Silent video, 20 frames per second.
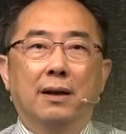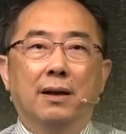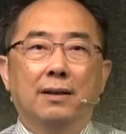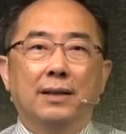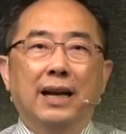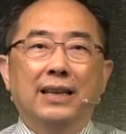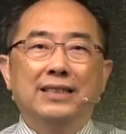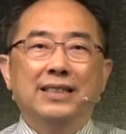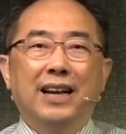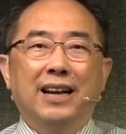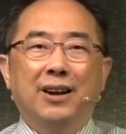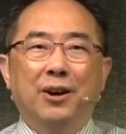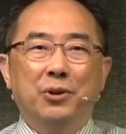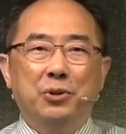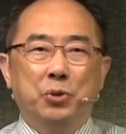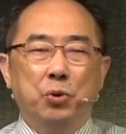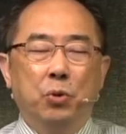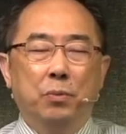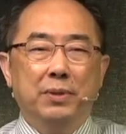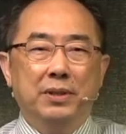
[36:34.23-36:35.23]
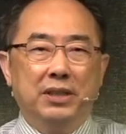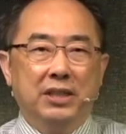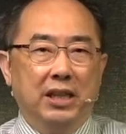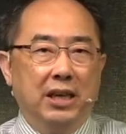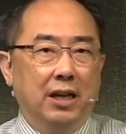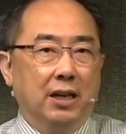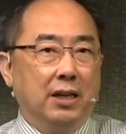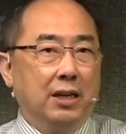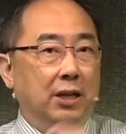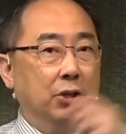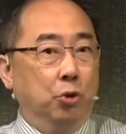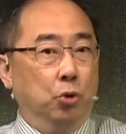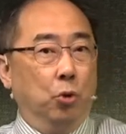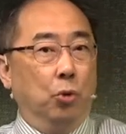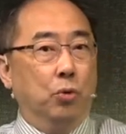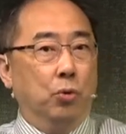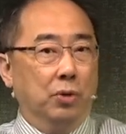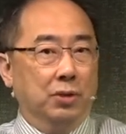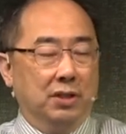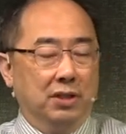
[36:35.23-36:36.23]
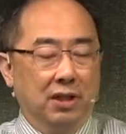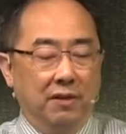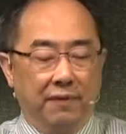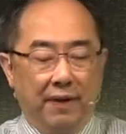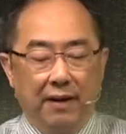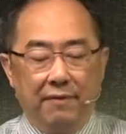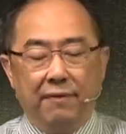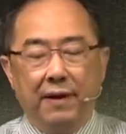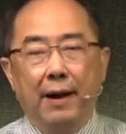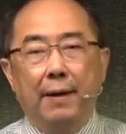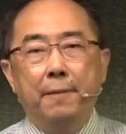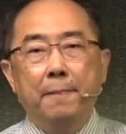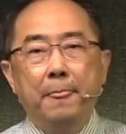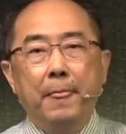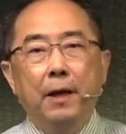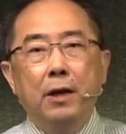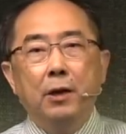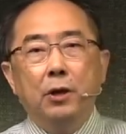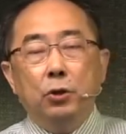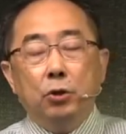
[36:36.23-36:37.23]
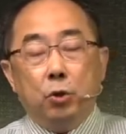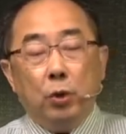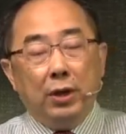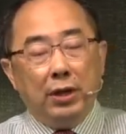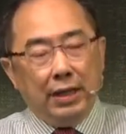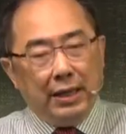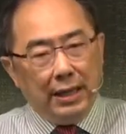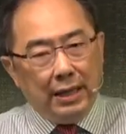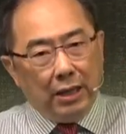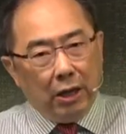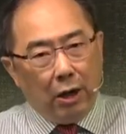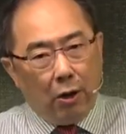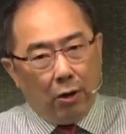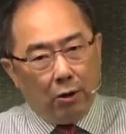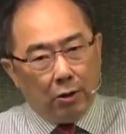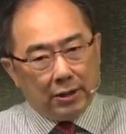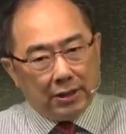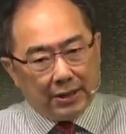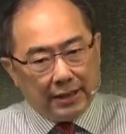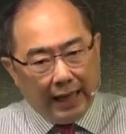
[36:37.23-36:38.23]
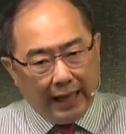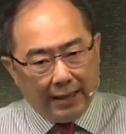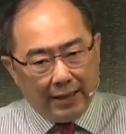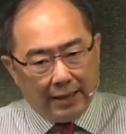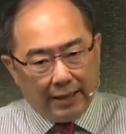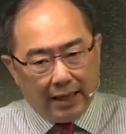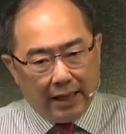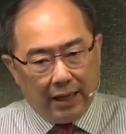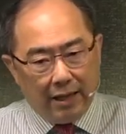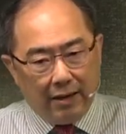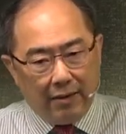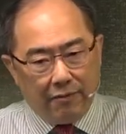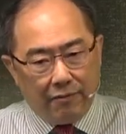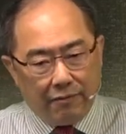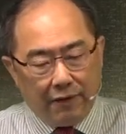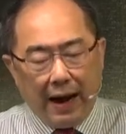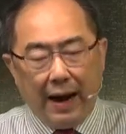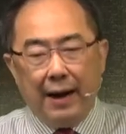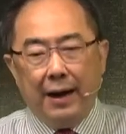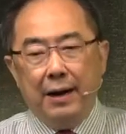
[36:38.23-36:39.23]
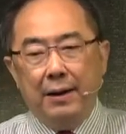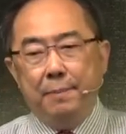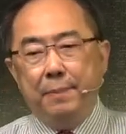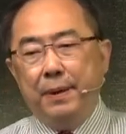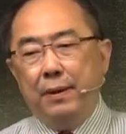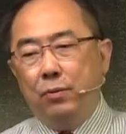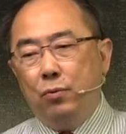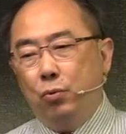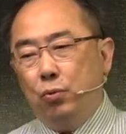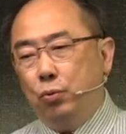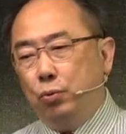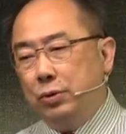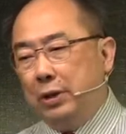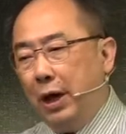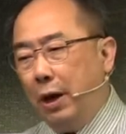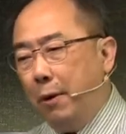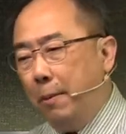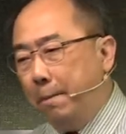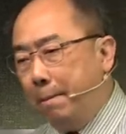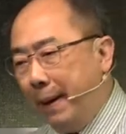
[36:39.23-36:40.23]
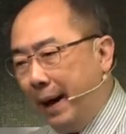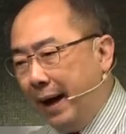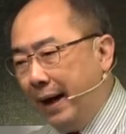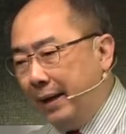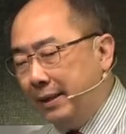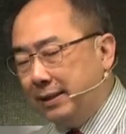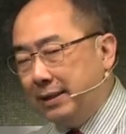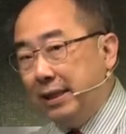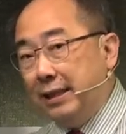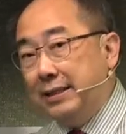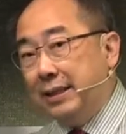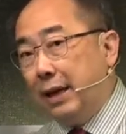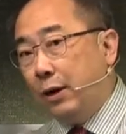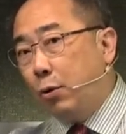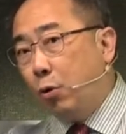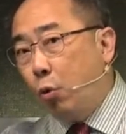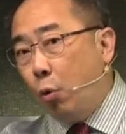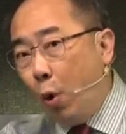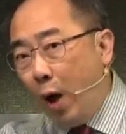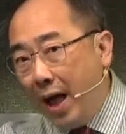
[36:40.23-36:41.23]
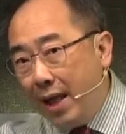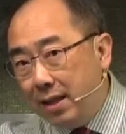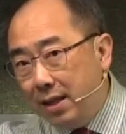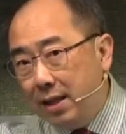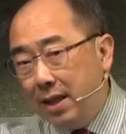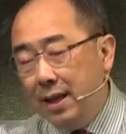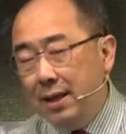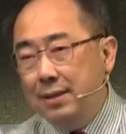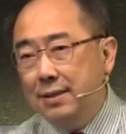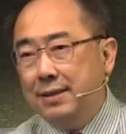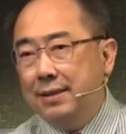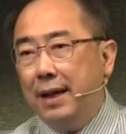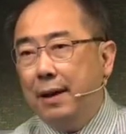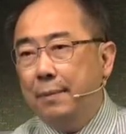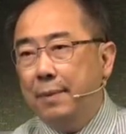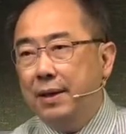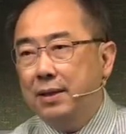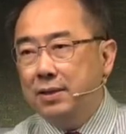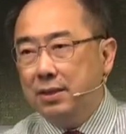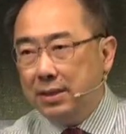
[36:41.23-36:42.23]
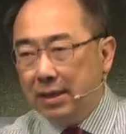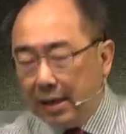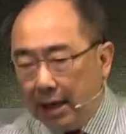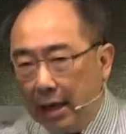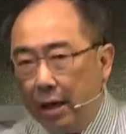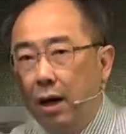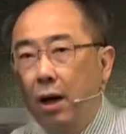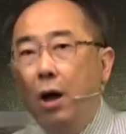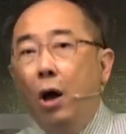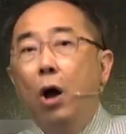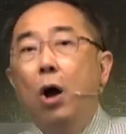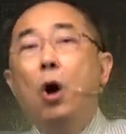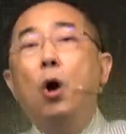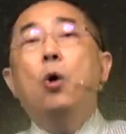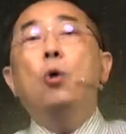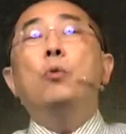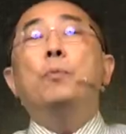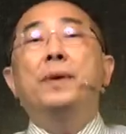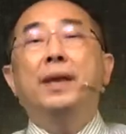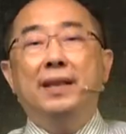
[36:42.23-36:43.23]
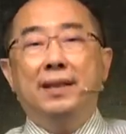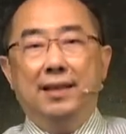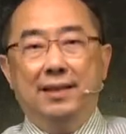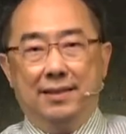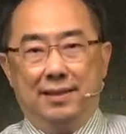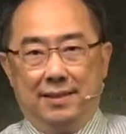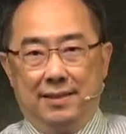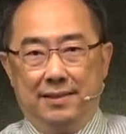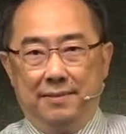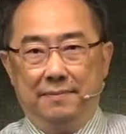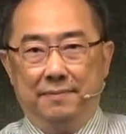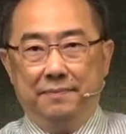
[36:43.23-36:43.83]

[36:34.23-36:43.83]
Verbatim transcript: 那现在告诉我们结更多果子的方法。所以一到三节反而比五到八节在观念上面是更后面的事。